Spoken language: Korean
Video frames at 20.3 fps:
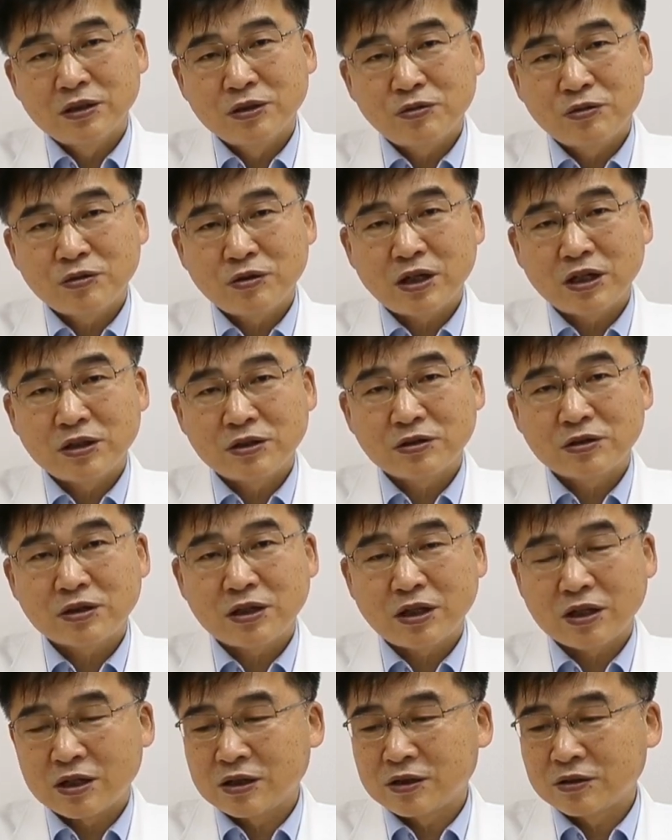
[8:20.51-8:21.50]
효과가
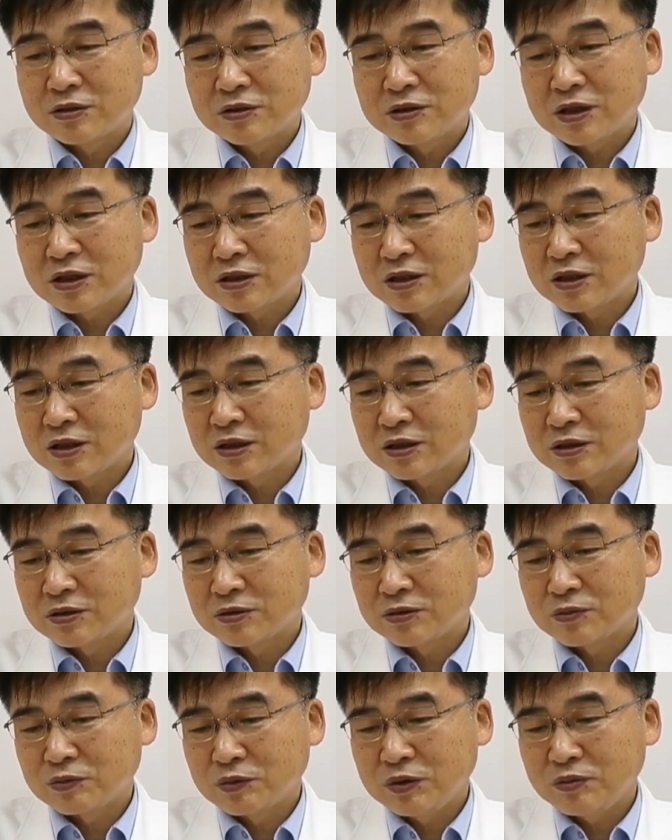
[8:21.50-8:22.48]
있었다라는 건 상당히
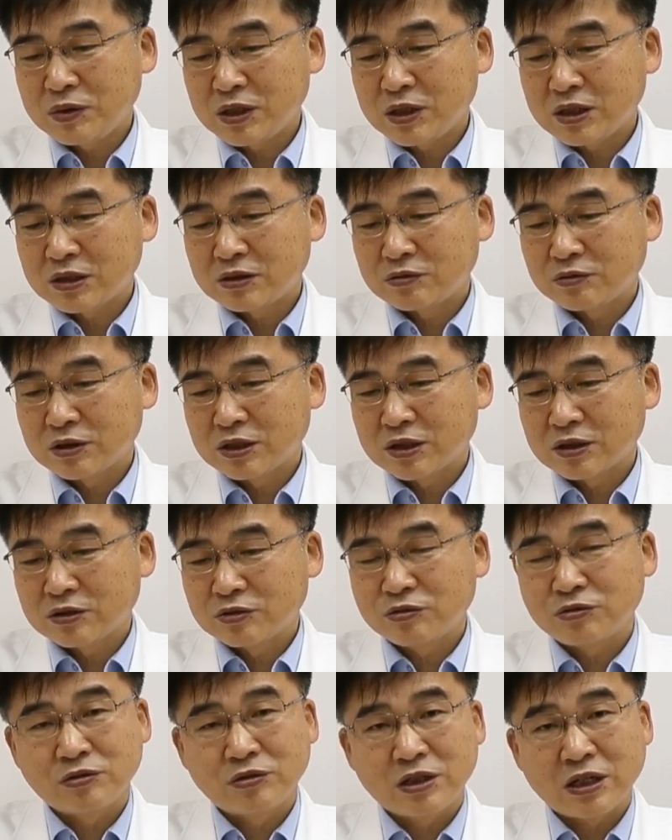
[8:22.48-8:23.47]
좀 희망을 우리가
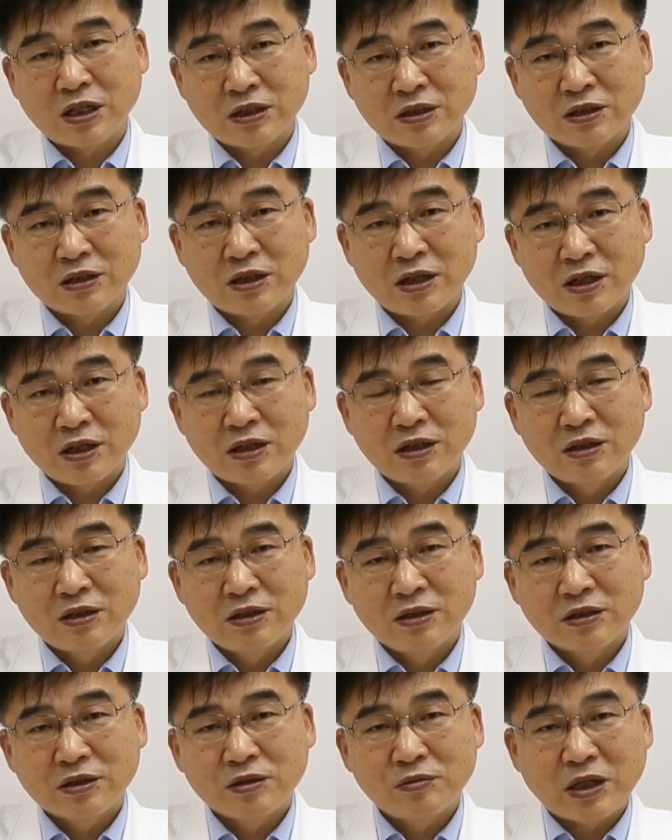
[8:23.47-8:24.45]
주는 게 아닌가.
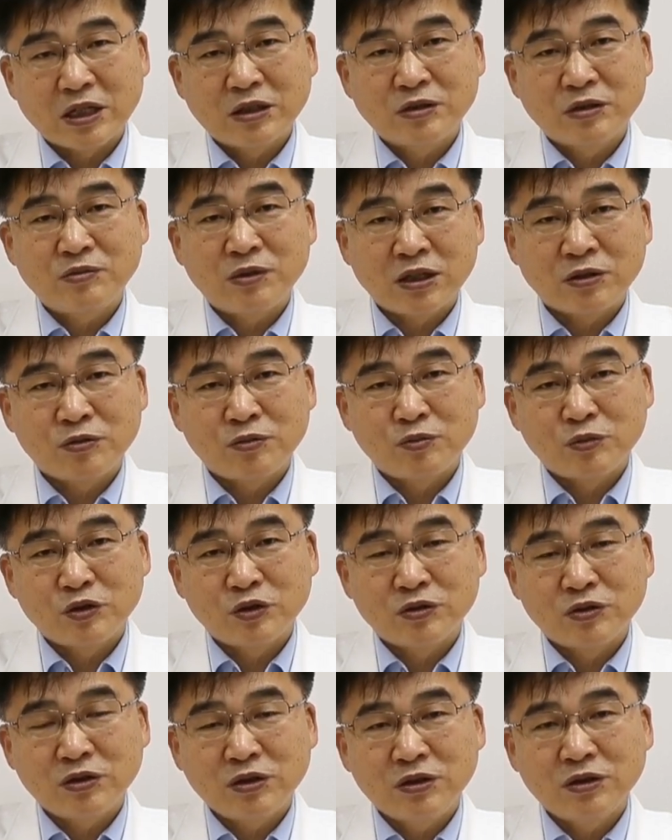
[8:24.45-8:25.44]
마지막
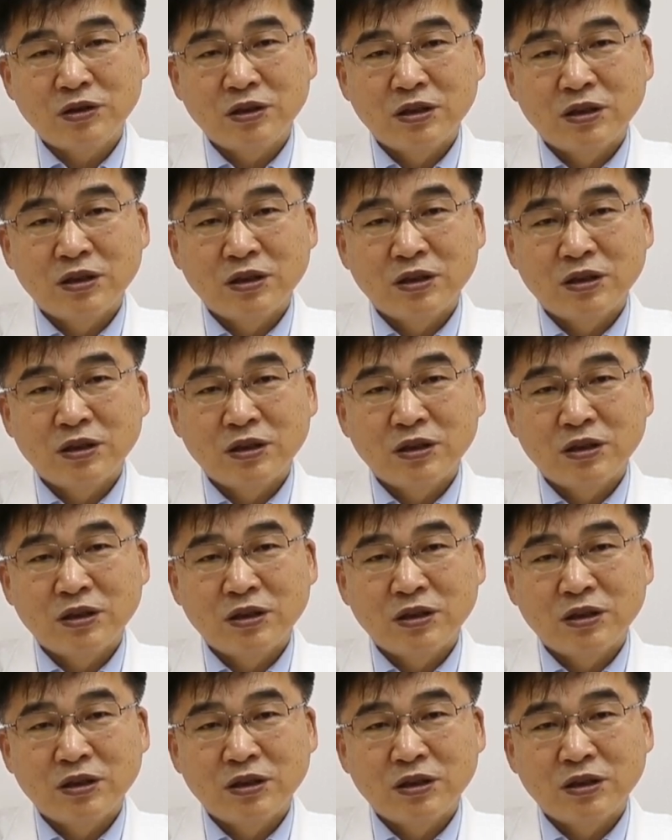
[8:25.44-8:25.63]
논문은